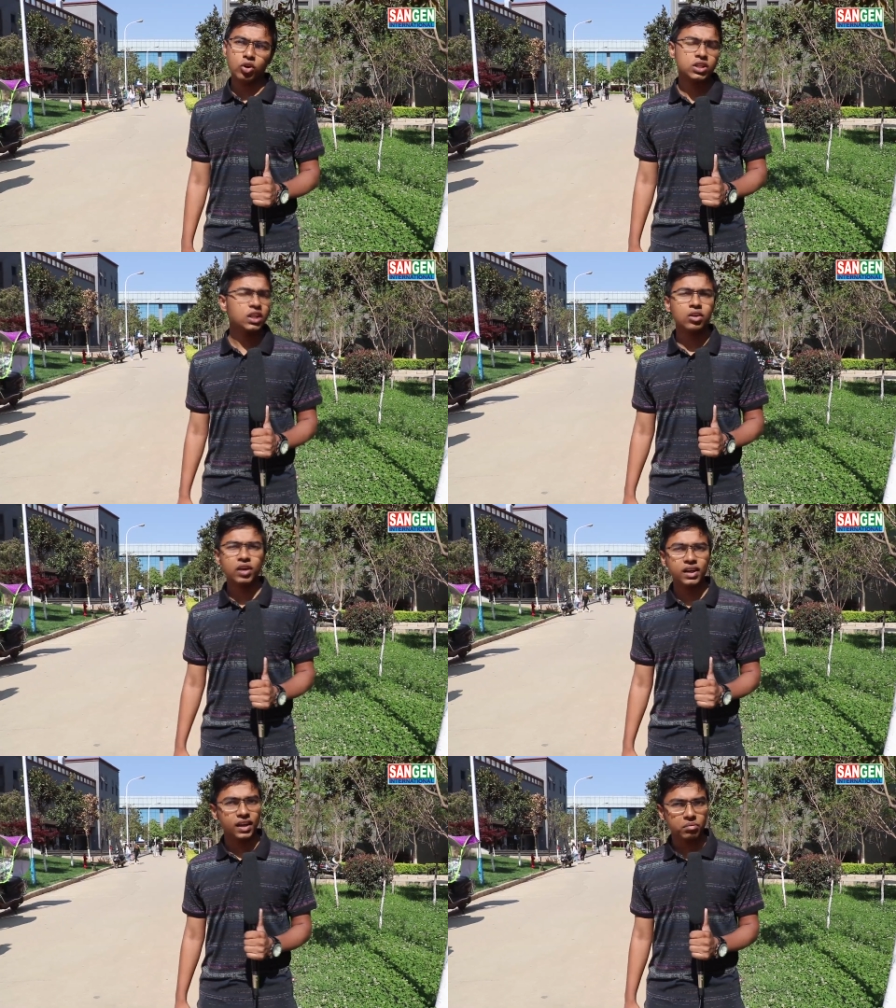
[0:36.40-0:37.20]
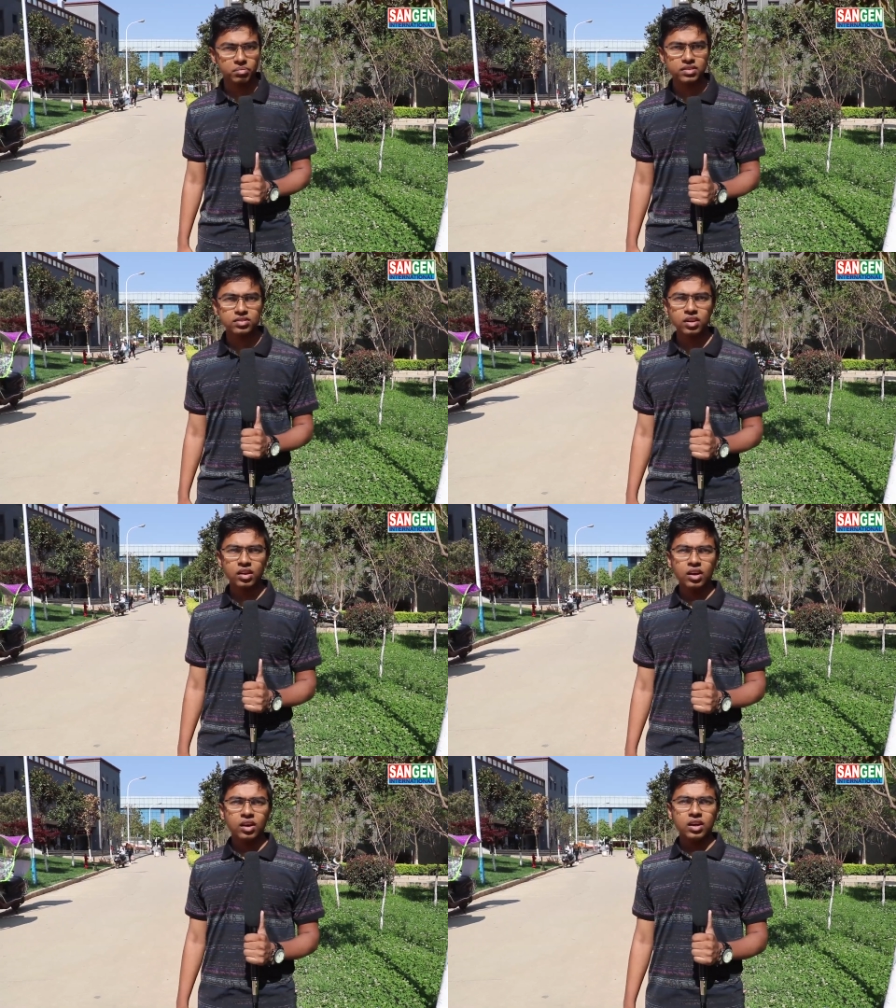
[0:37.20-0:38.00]
অসাধারণ একটা ক্যাম্পাস
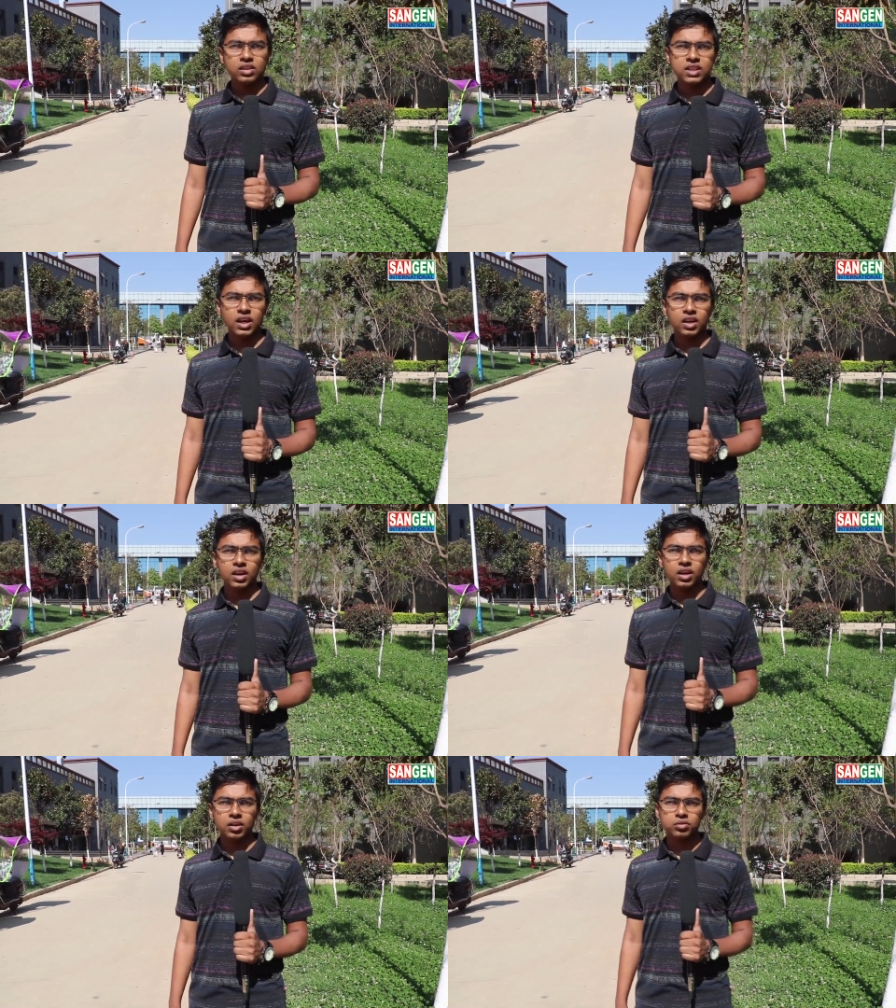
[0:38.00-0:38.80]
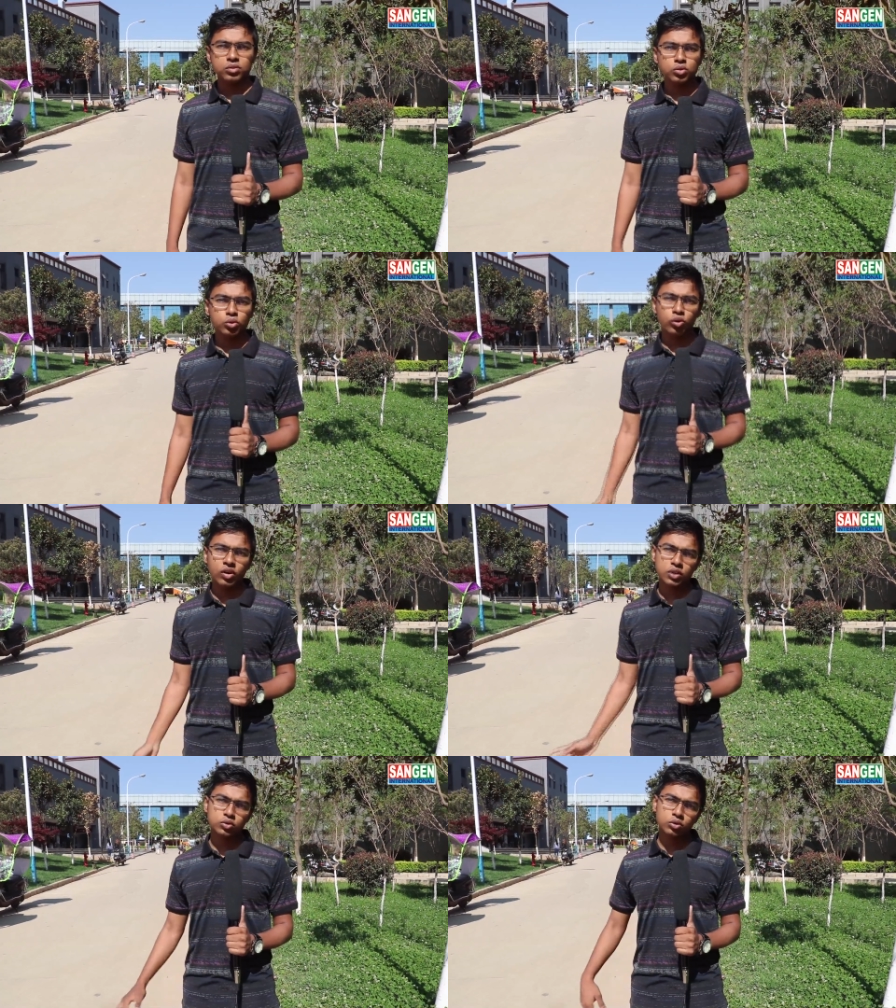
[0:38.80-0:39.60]
যার
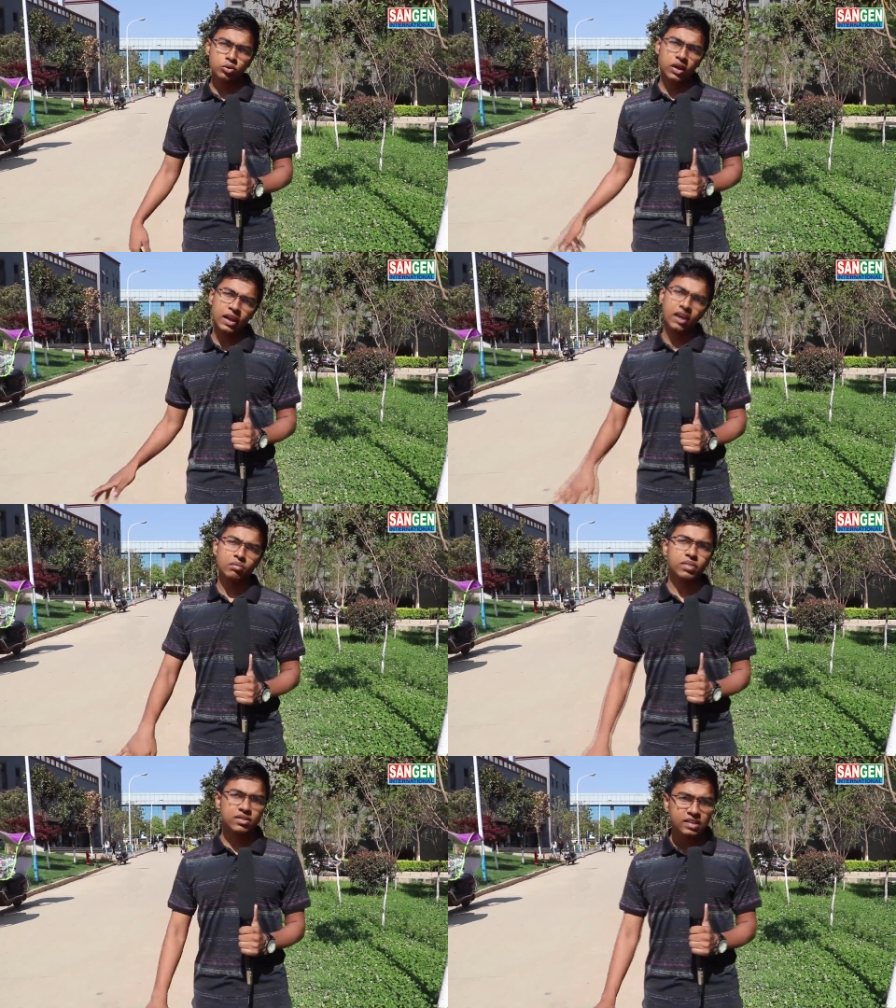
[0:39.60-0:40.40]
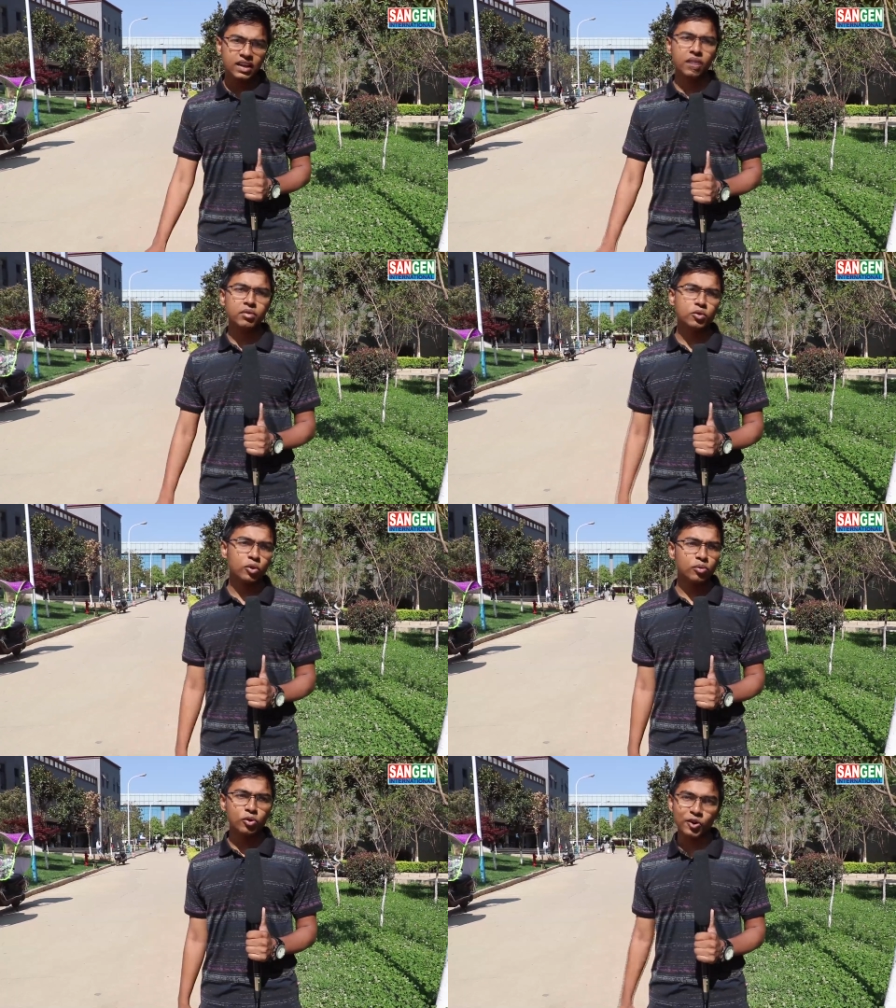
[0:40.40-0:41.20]
তুলনা শুধু এই ক্যাম্পাস দিয়েই আমি
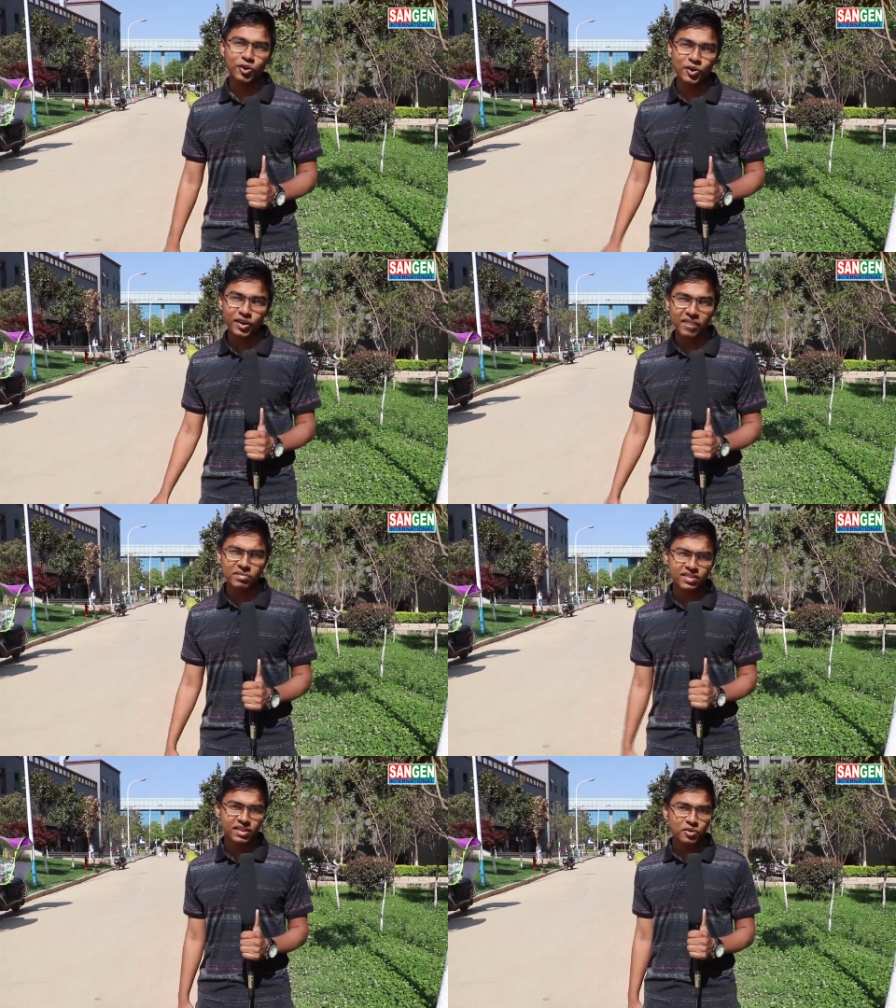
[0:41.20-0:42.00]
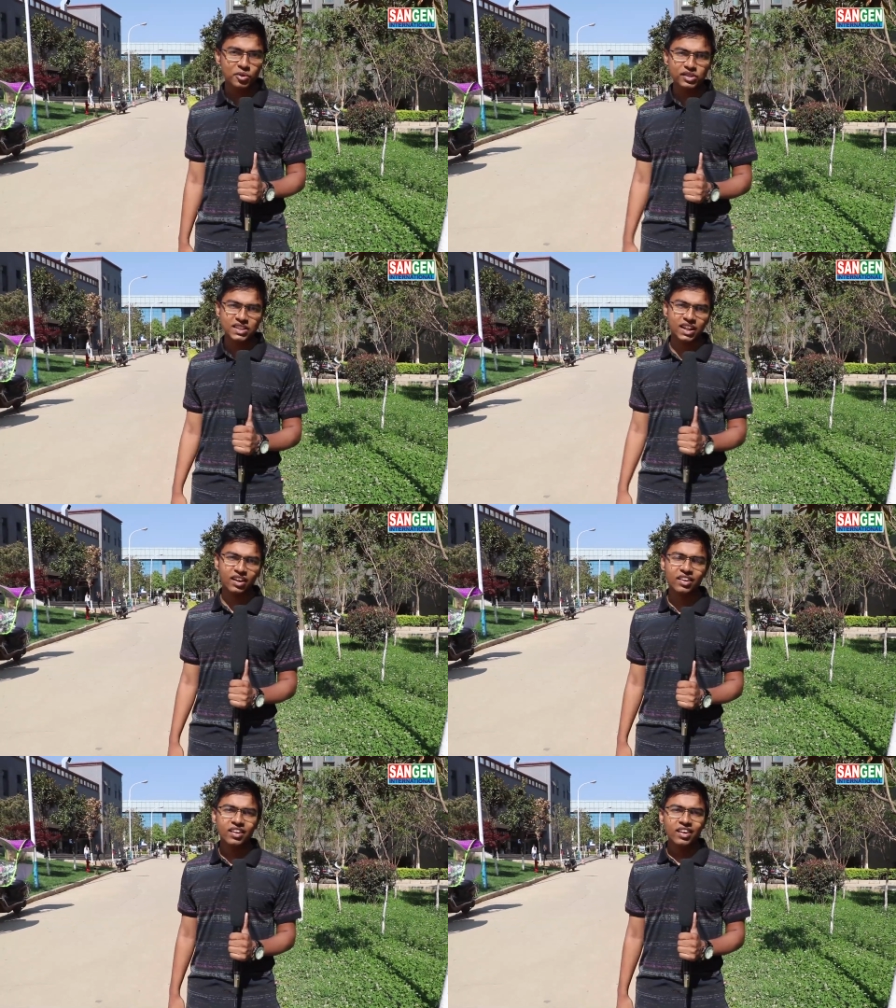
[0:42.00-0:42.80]
করব অন্য কোনো ক্যাম্পাস দিয়ে আমি করছি
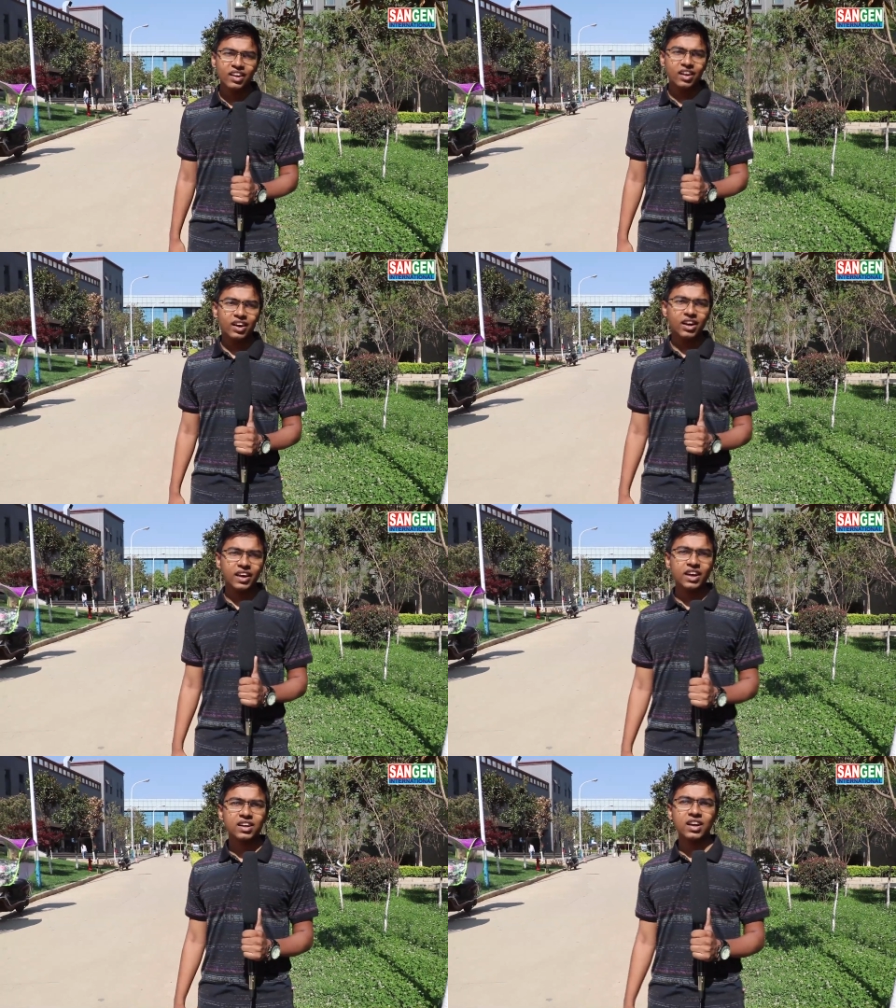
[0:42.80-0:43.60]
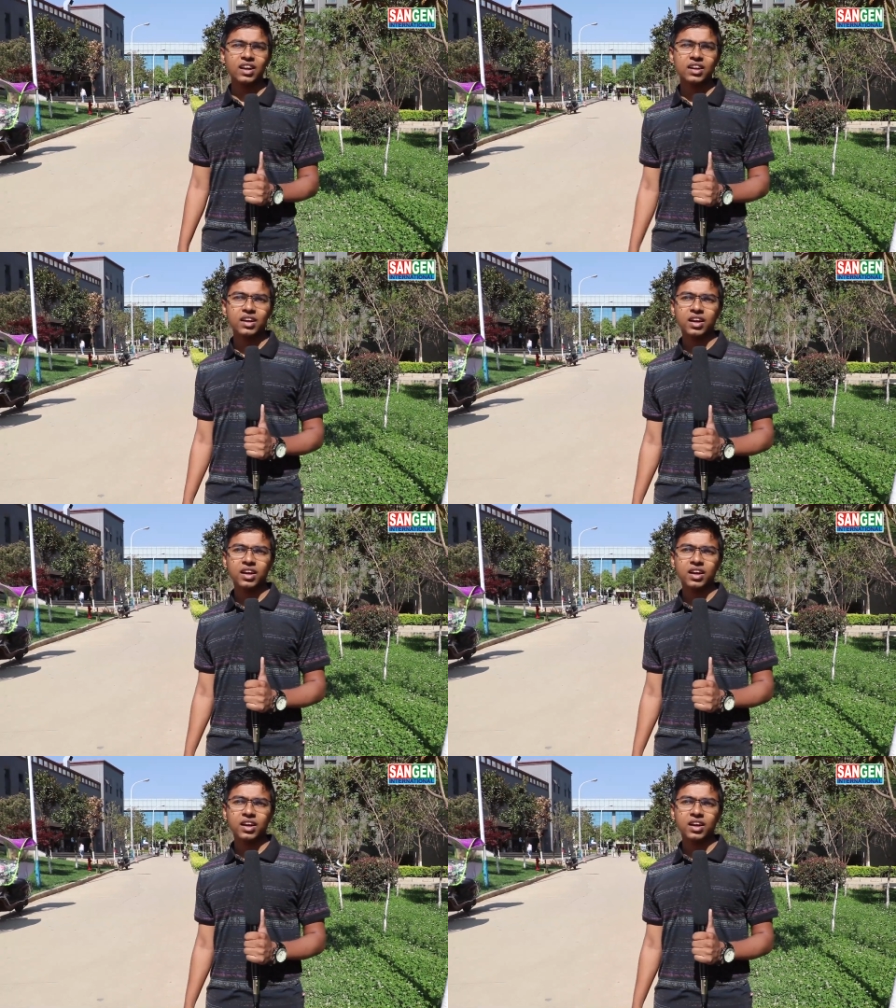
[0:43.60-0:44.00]
না এখানকার